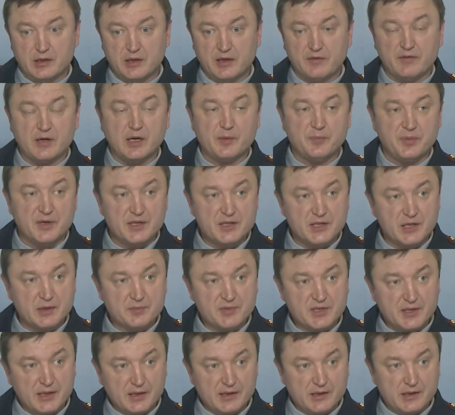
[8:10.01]
европейским
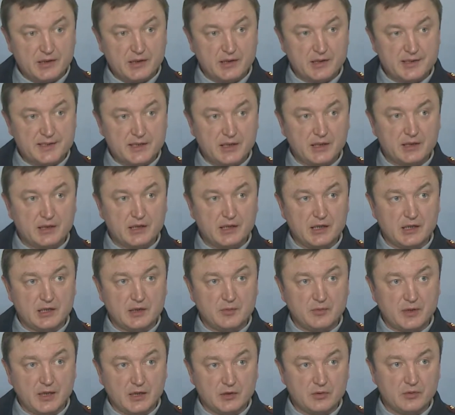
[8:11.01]
э,
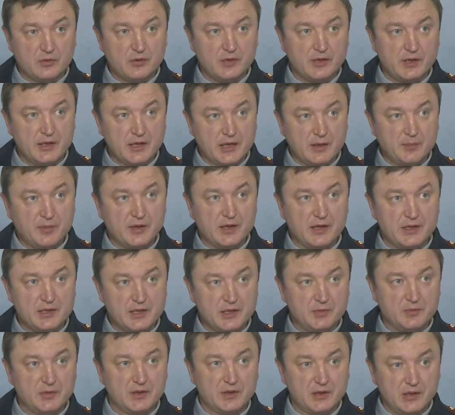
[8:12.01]
стандартам, которые
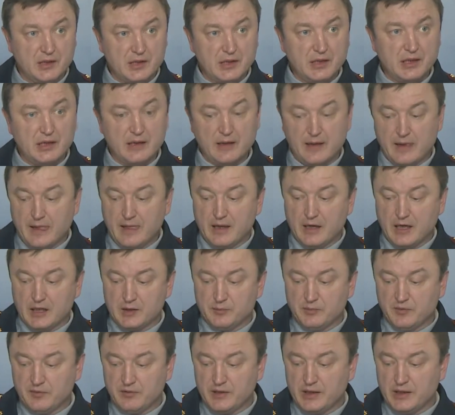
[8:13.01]
необходимы для
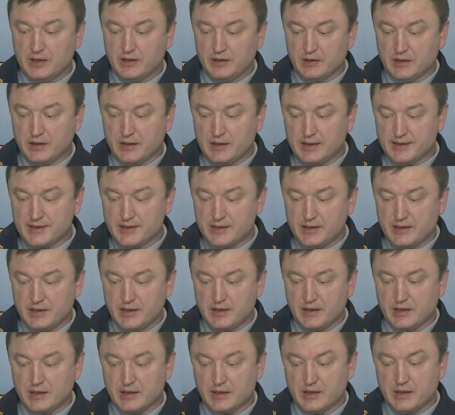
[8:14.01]
отбывания
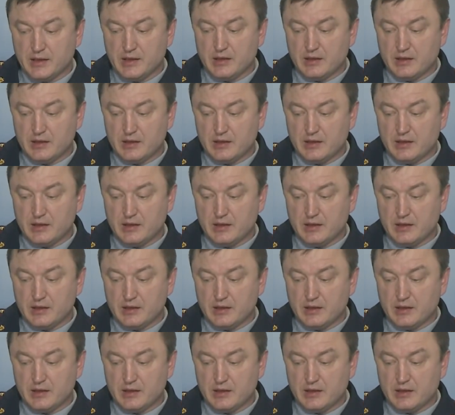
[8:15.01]
наказания.